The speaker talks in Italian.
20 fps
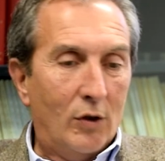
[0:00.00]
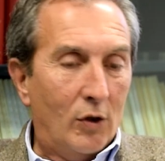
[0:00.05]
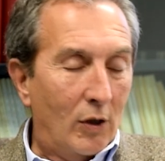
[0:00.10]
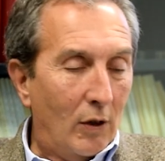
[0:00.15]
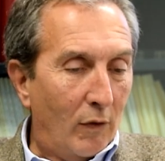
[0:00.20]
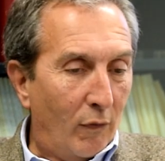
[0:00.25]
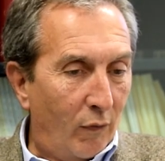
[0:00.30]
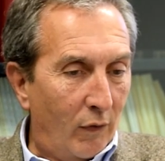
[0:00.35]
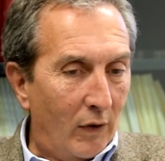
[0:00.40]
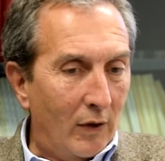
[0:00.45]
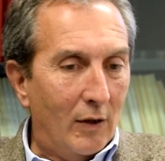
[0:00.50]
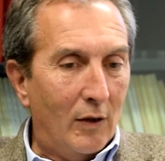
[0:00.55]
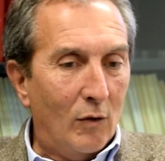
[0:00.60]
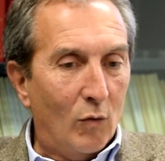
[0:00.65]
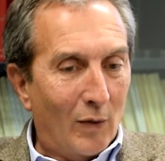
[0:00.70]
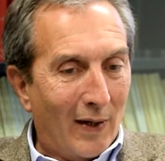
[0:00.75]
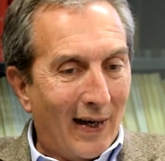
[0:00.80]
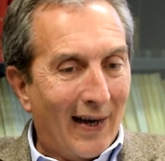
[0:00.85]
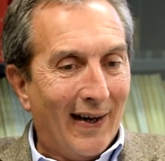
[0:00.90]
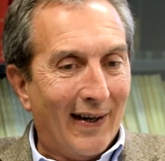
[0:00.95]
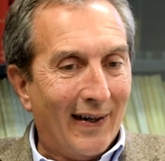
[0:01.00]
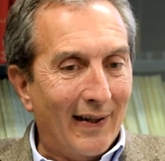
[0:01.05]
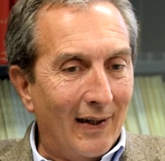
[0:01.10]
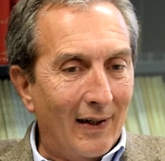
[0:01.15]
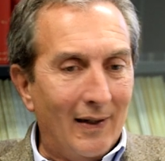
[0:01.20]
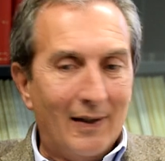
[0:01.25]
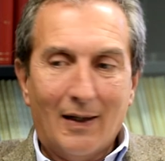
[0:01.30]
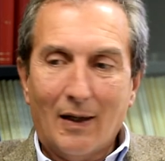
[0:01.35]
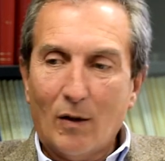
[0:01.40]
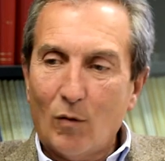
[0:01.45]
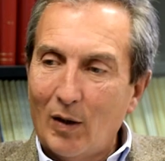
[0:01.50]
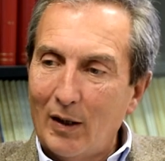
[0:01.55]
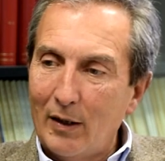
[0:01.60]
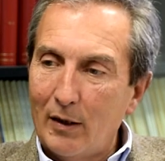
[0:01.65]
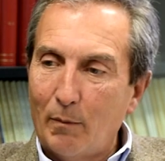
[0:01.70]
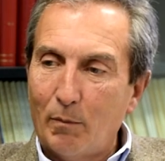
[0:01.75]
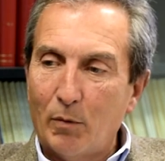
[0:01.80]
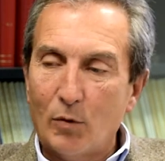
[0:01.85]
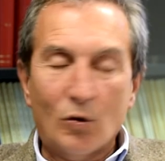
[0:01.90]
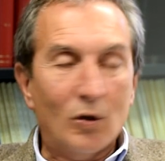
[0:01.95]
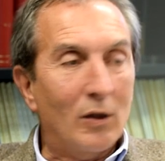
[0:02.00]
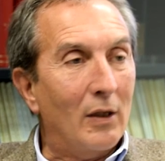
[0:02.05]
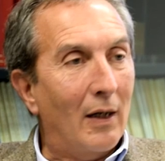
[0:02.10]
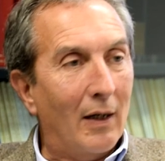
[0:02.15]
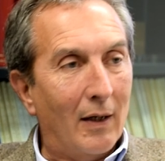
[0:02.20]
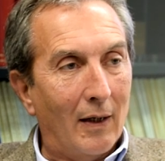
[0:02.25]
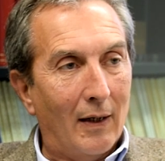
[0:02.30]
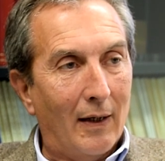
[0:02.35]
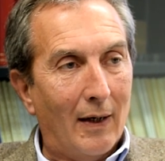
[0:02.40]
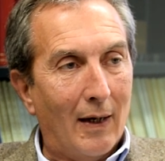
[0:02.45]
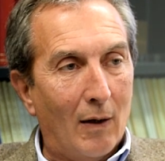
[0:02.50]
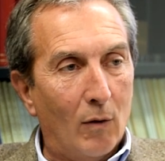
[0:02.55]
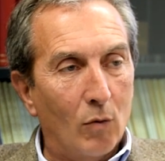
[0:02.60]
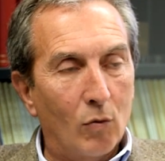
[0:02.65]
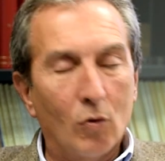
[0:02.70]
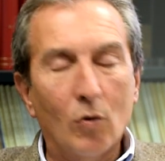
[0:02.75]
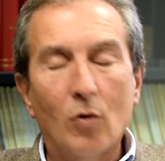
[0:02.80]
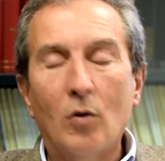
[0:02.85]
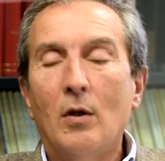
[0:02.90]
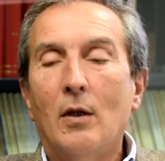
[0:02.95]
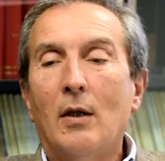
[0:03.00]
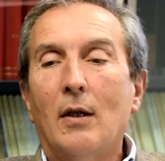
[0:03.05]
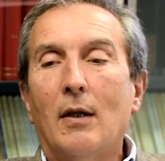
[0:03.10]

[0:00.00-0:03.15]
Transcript: ci affidi un'area nella quale depositare le auto,